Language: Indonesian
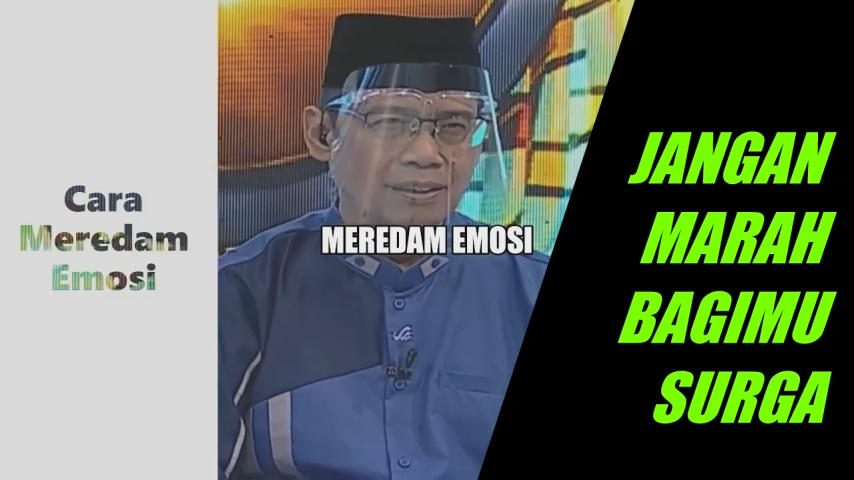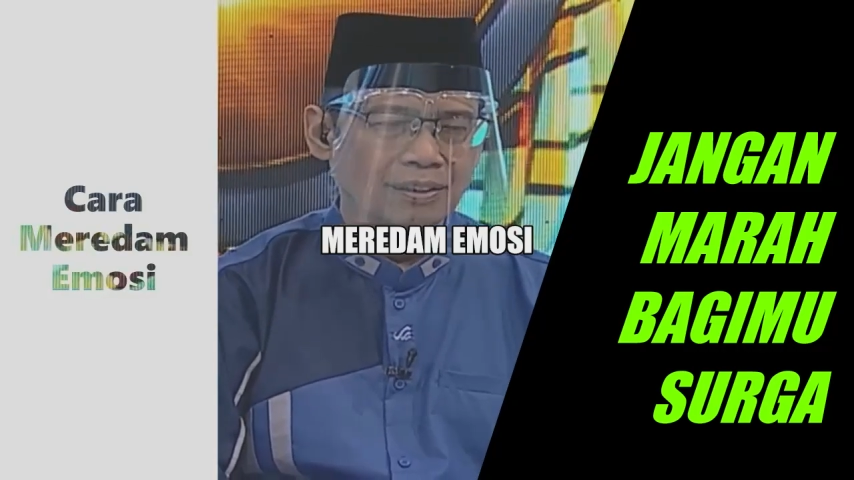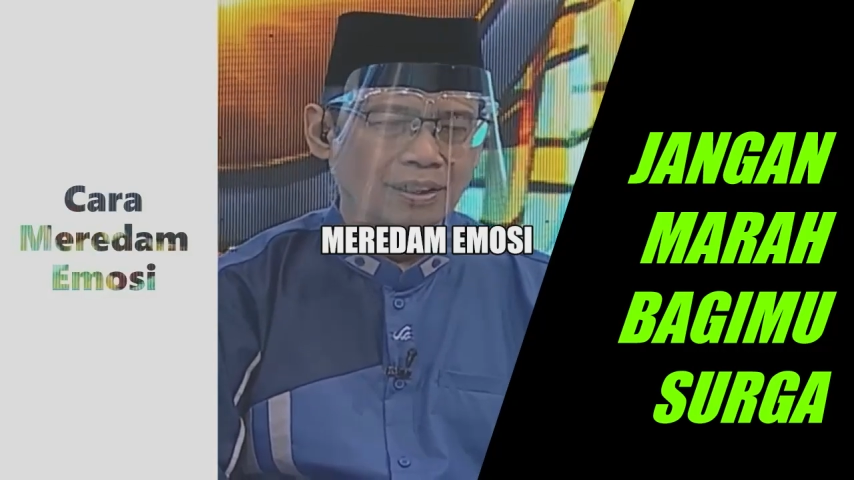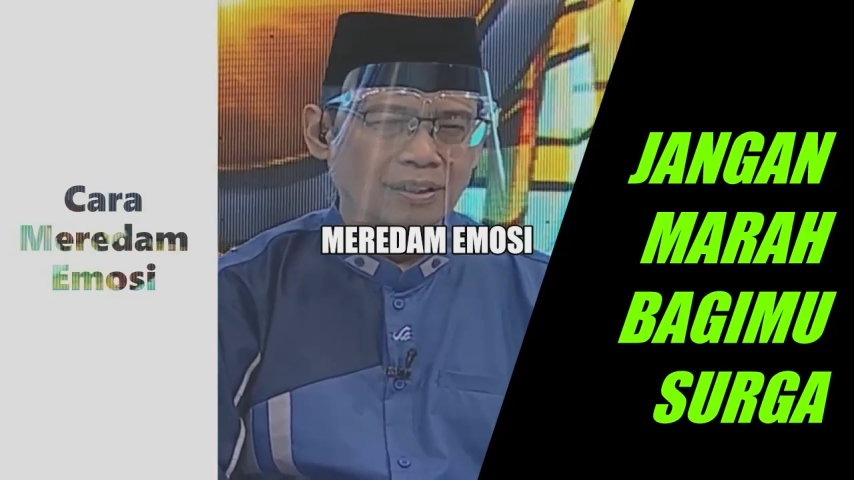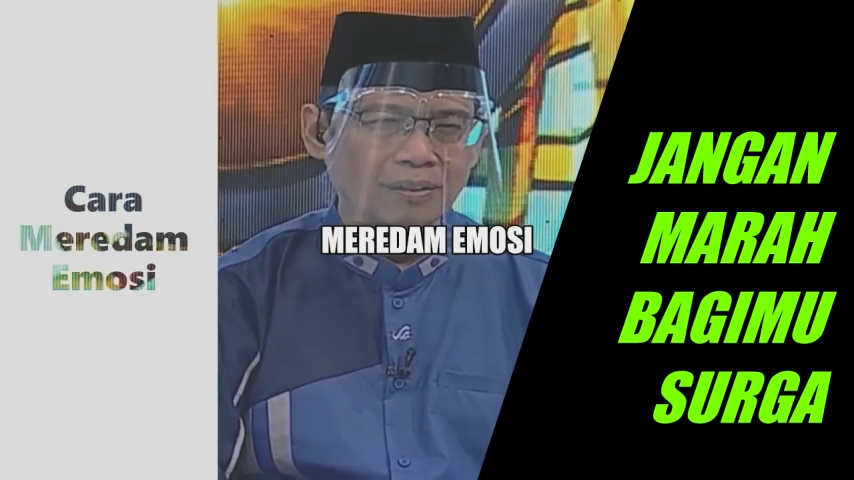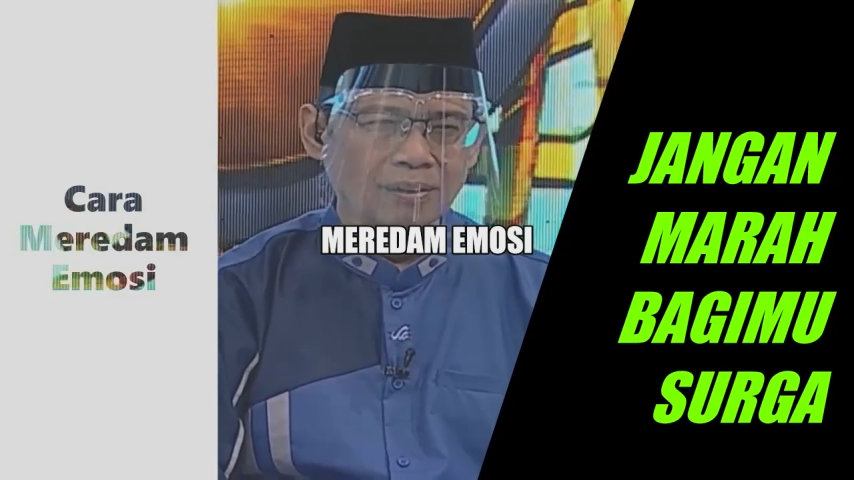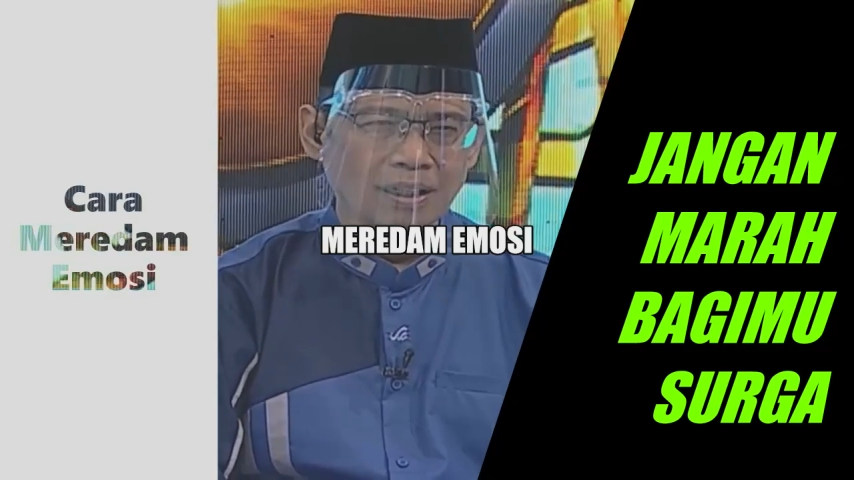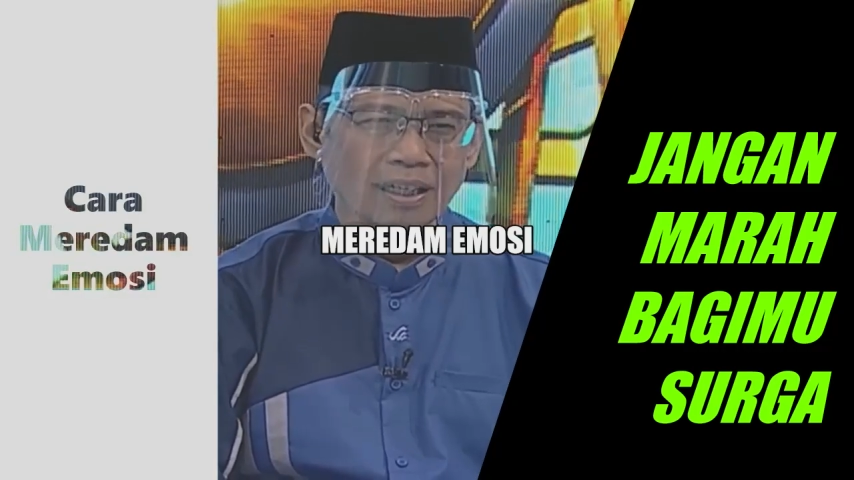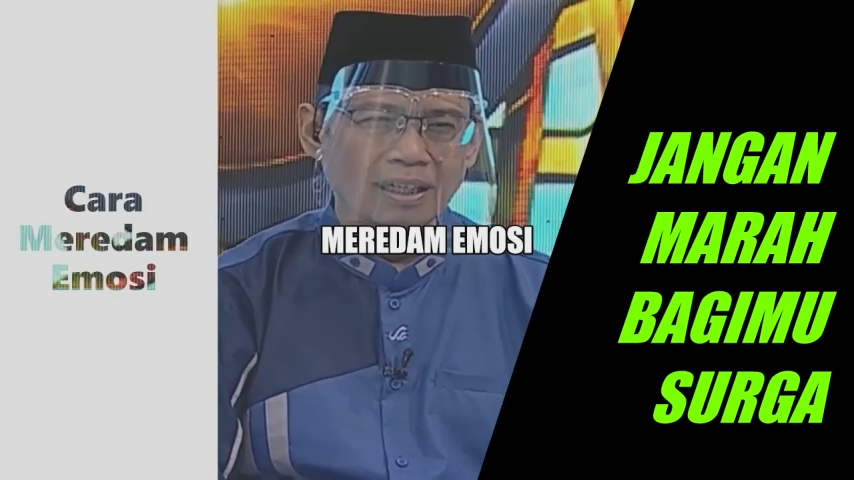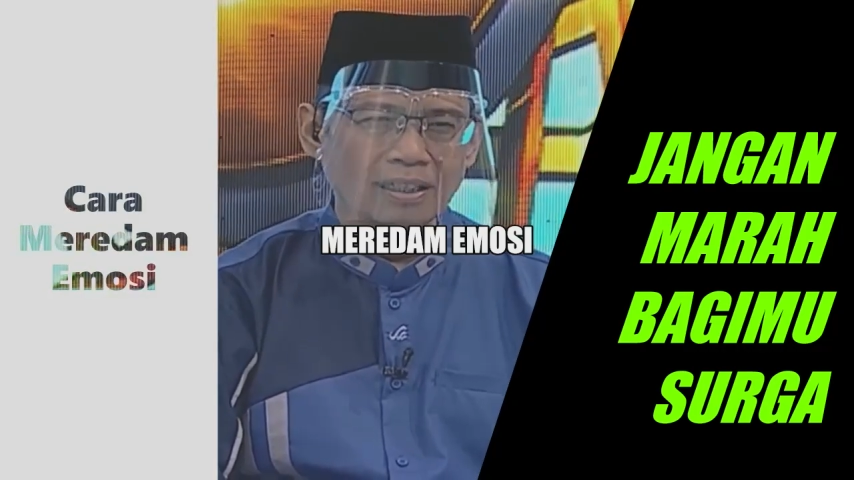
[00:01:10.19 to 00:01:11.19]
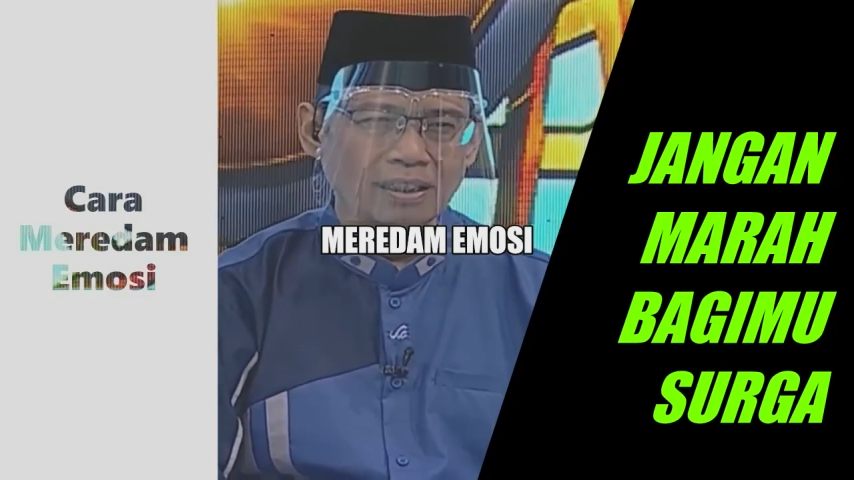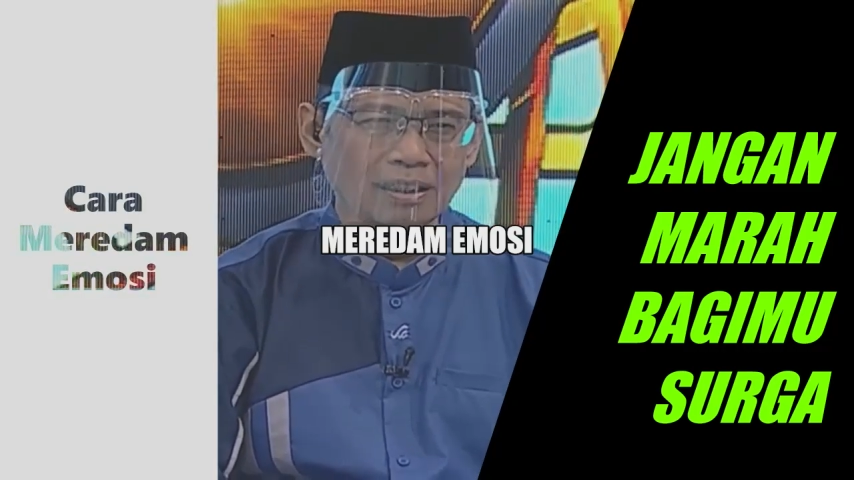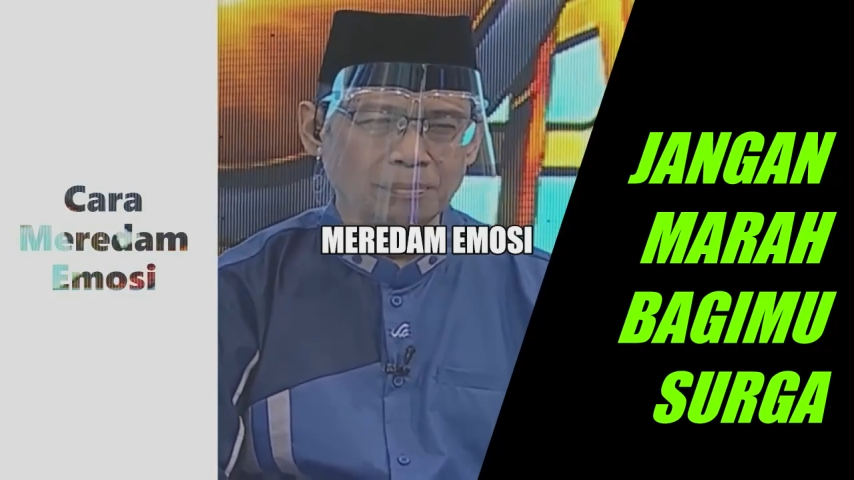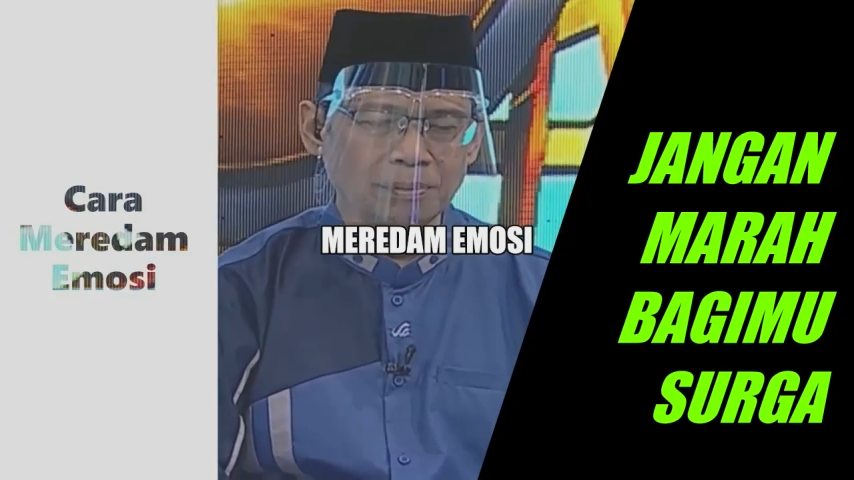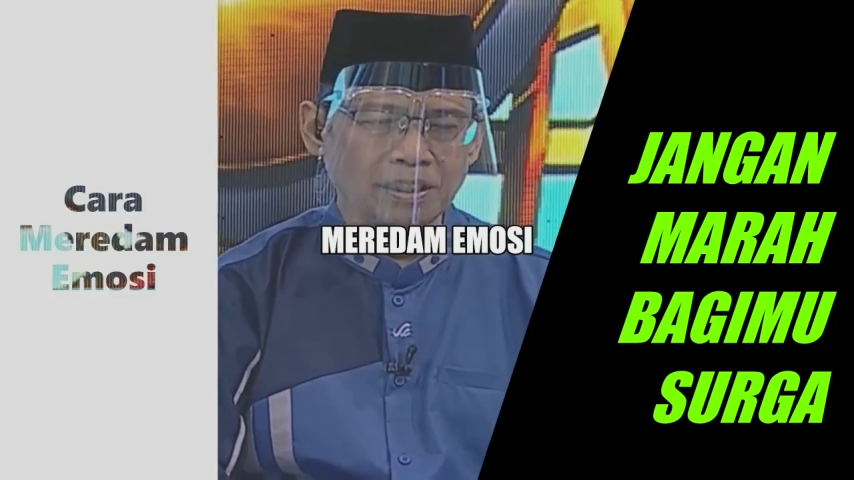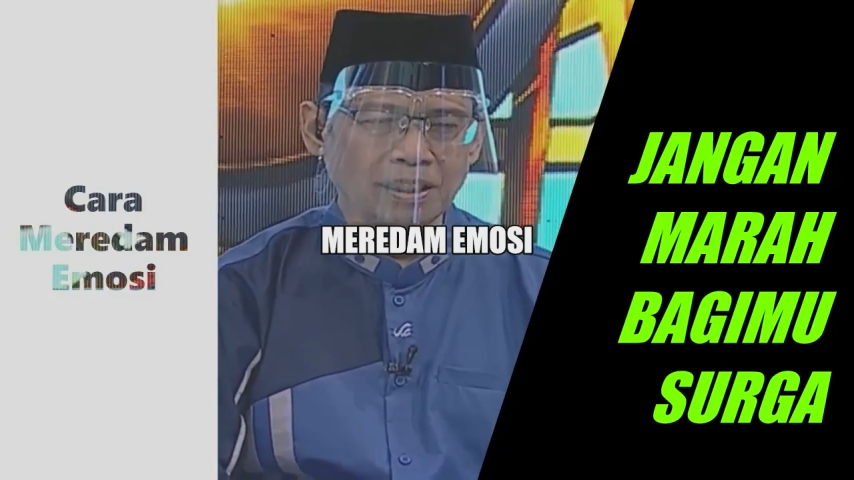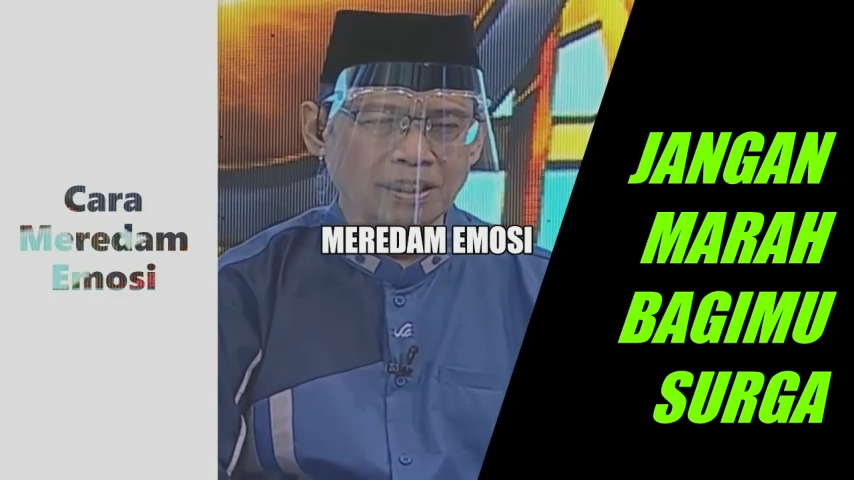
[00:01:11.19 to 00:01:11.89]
Orang-orang seperti